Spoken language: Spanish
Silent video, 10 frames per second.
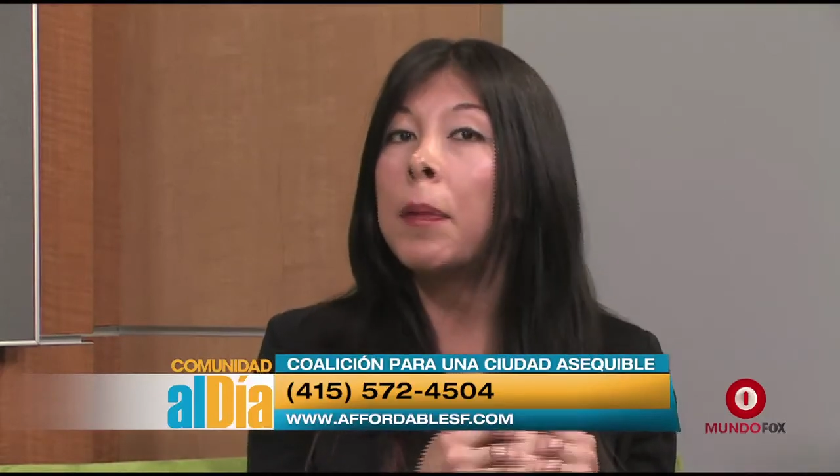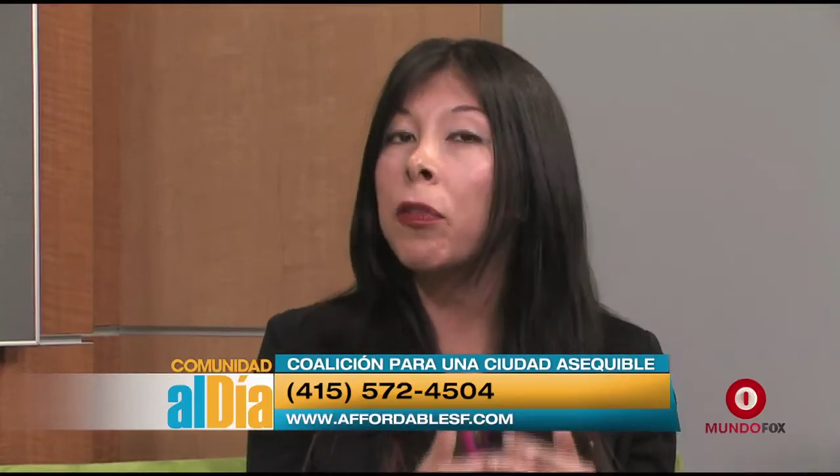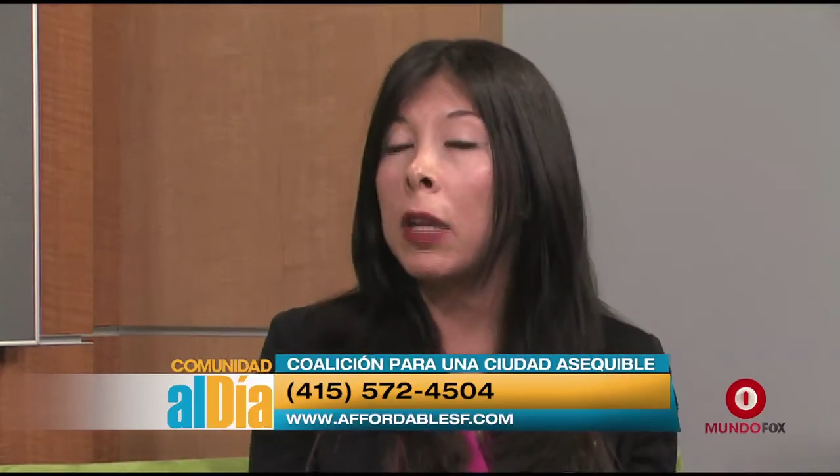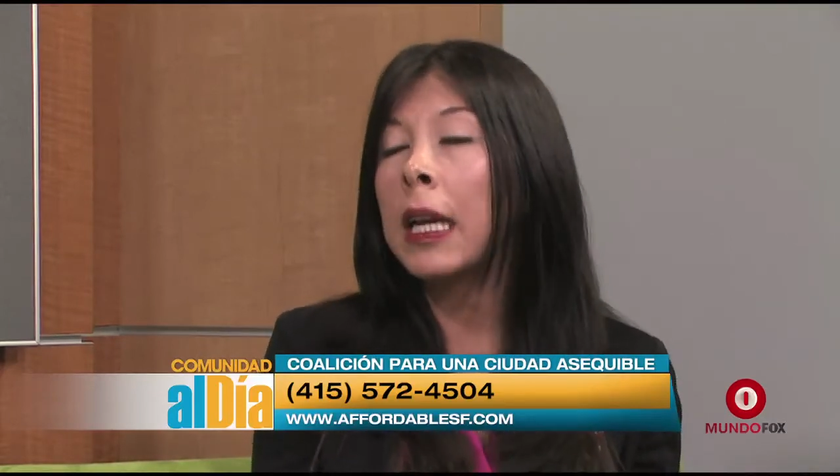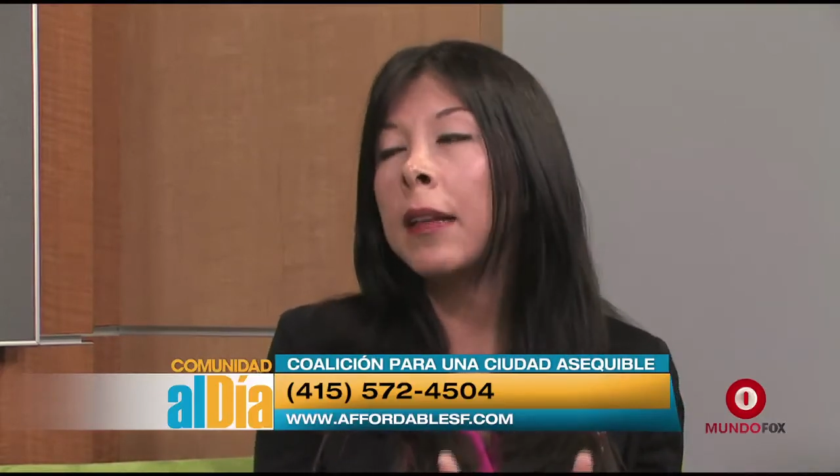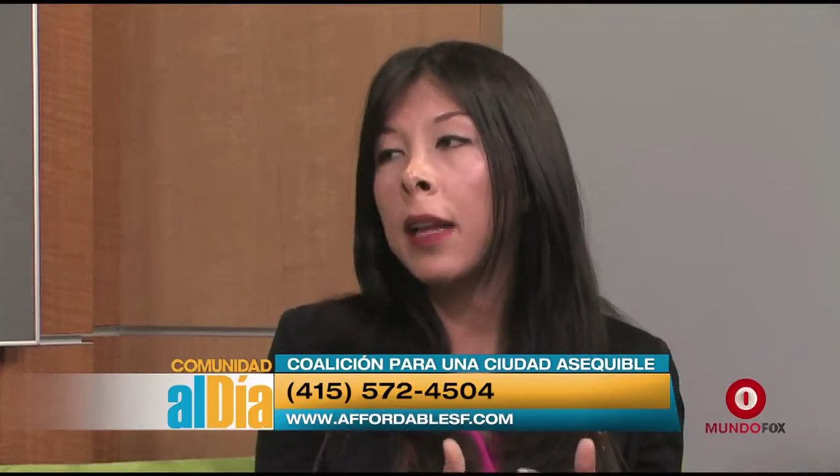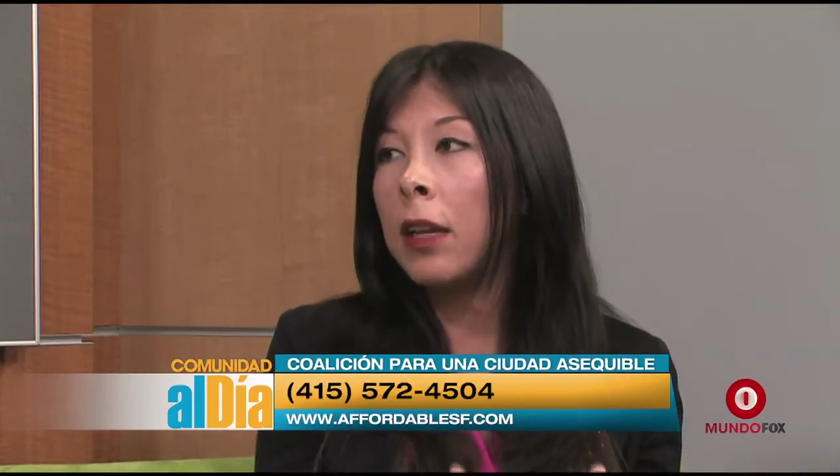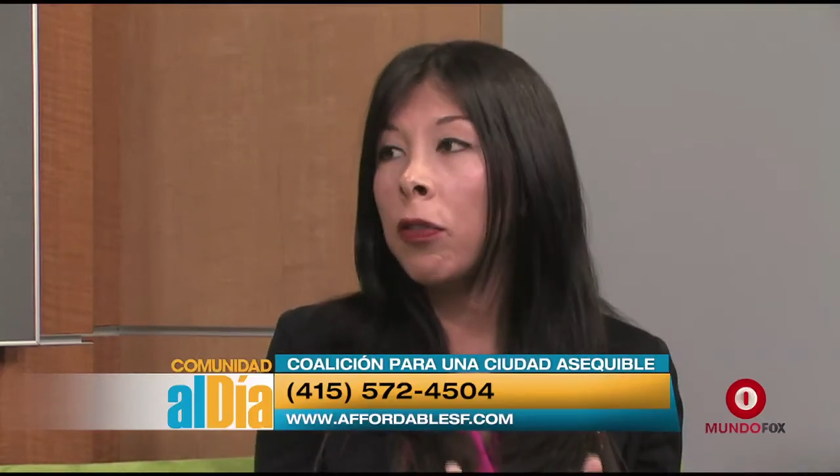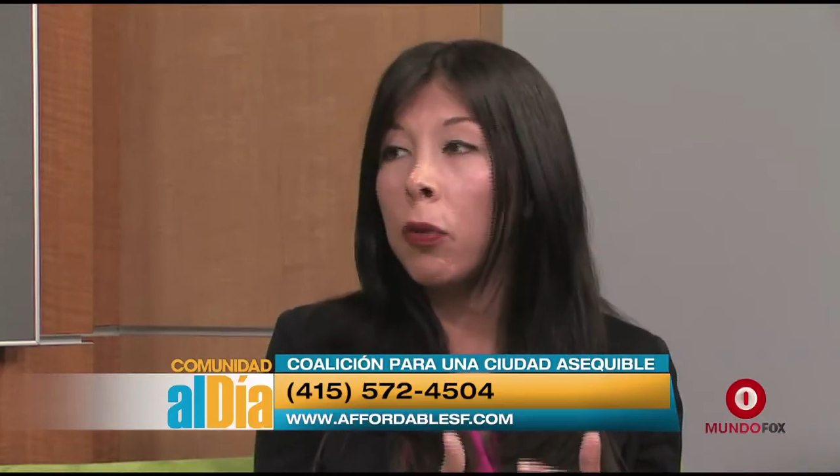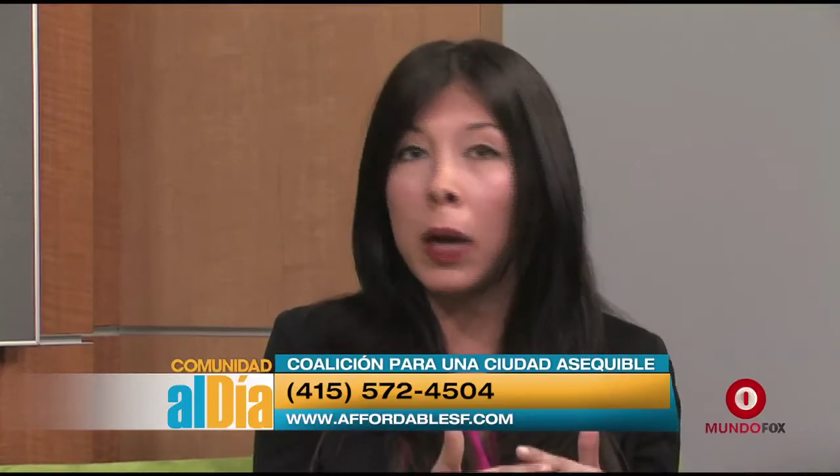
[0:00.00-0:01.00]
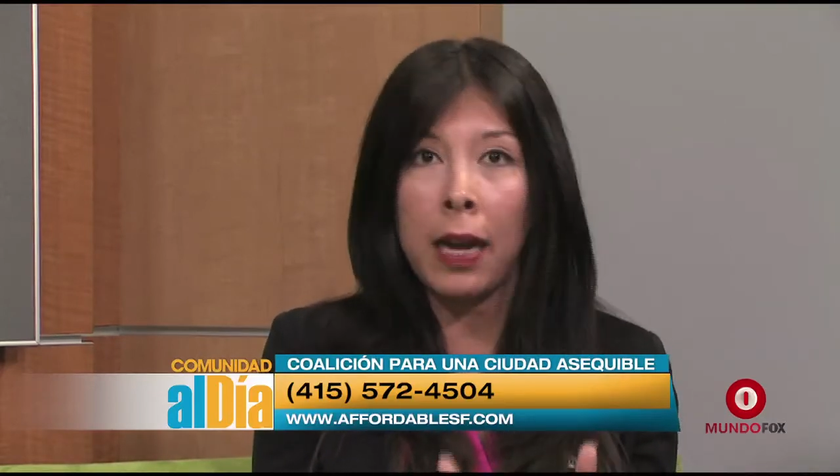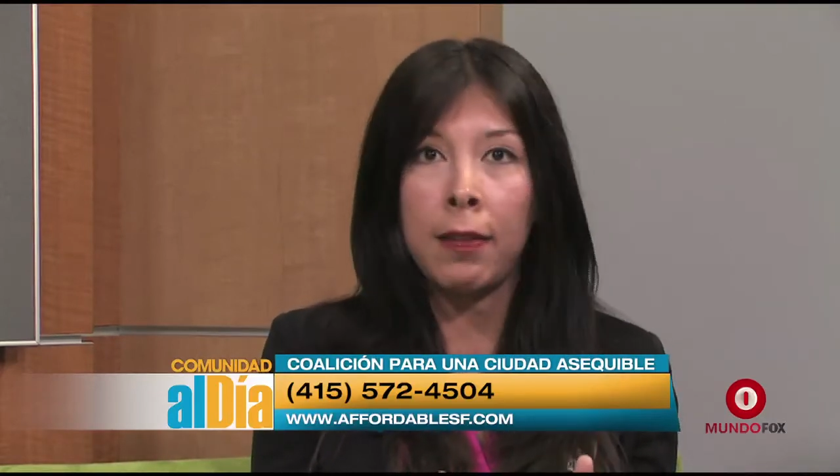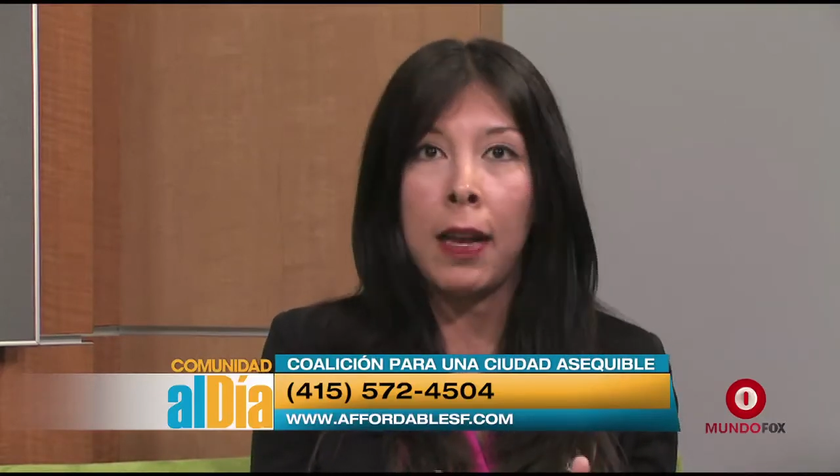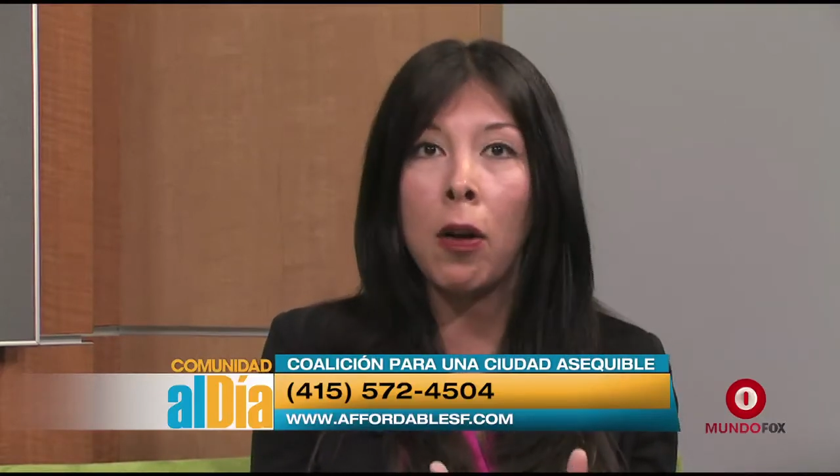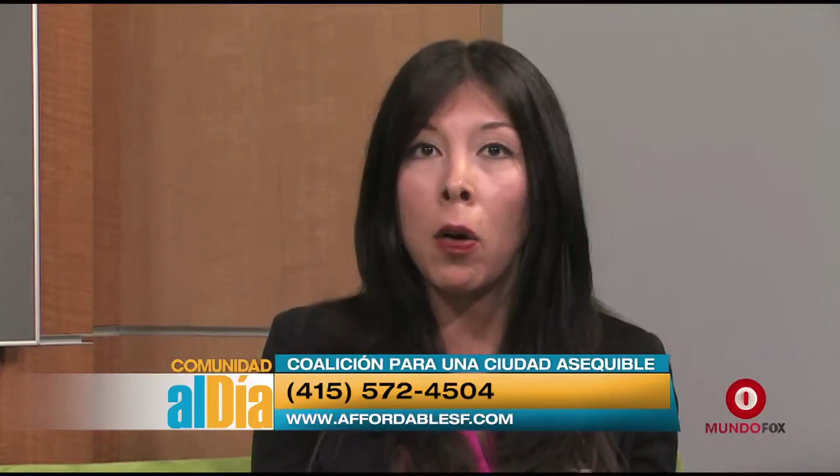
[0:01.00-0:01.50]
personas que están en su
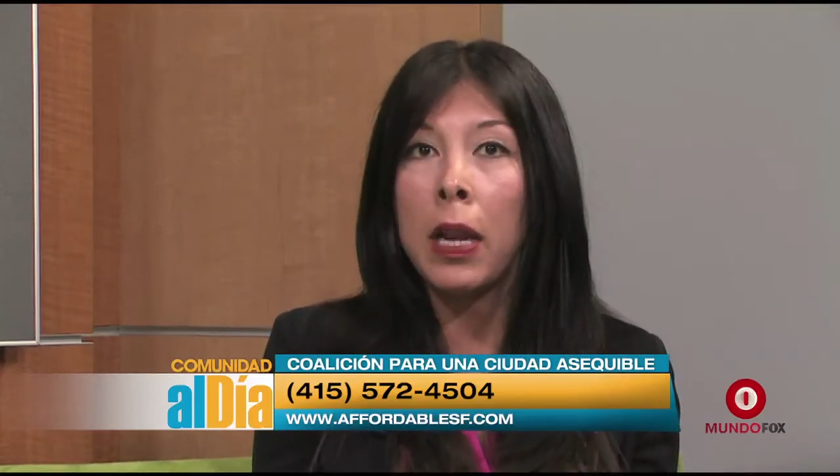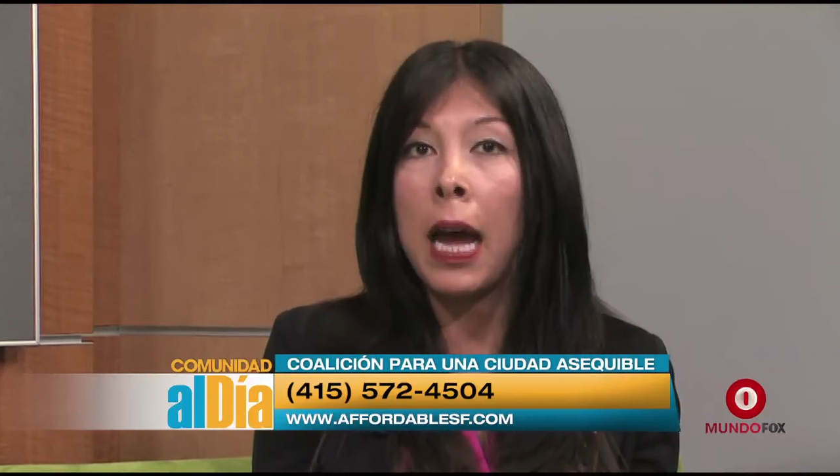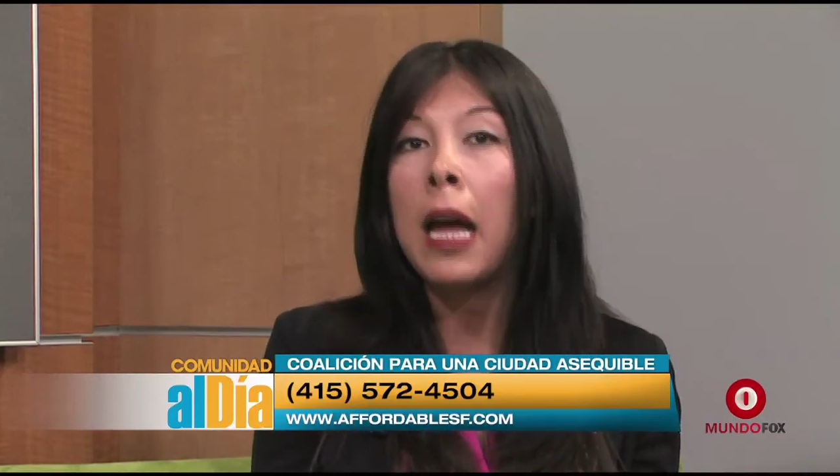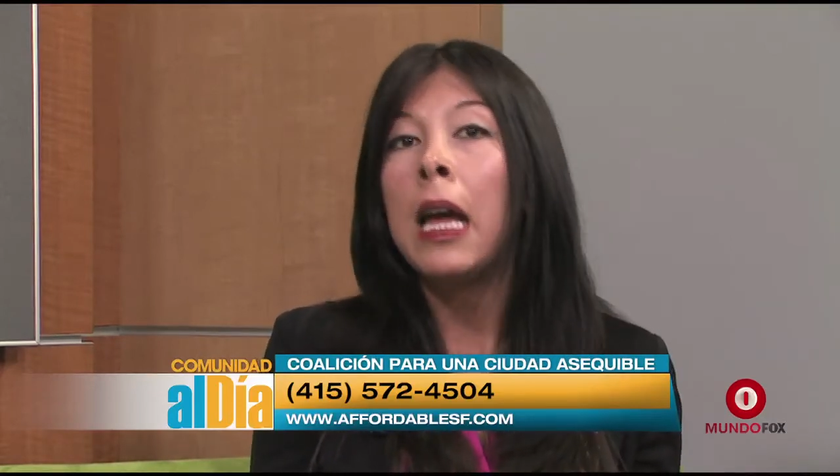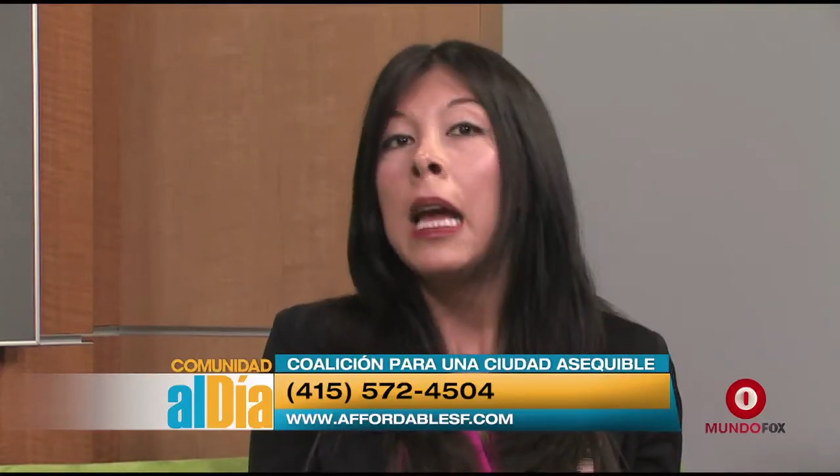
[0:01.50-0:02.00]
casa ahora